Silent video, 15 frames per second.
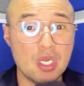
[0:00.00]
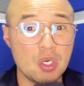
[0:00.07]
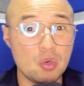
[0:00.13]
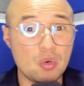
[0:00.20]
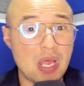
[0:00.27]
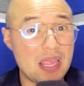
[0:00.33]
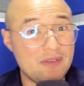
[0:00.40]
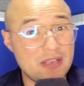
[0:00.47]

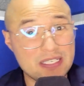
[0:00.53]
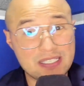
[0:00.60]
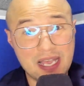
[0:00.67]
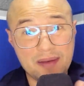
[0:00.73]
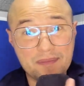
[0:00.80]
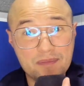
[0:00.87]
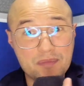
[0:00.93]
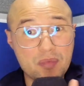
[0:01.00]
Una
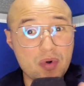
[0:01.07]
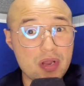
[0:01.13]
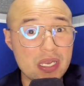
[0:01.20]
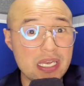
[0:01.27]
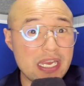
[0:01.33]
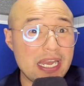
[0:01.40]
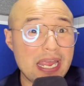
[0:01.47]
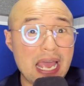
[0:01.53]
defensa muy
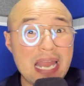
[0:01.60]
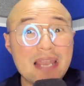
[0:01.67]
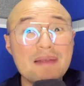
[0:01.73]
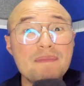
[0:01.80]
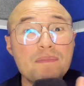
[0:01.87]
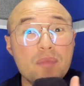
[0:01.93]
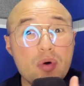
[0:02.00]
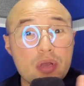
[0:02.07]
lineal,
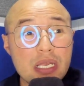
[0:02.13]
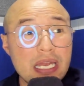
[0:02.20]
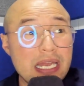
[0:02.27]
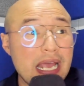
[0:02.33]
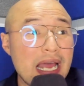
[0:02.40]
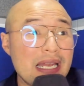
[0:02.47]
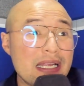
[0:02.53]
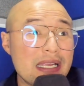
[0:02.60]
muy
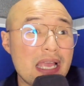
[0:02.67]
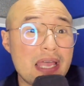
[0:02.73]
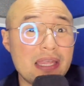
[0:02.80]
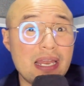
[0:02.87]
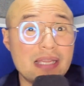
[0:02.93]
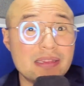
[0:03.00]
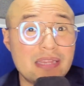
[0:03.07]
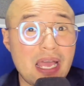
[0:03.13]
lineal y
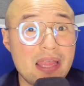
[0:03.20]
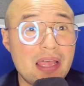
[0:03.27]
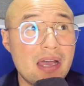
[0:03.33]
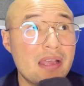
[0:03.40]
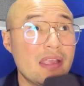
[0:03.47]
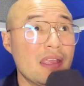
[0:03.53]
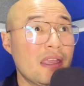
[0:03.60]
adelantada.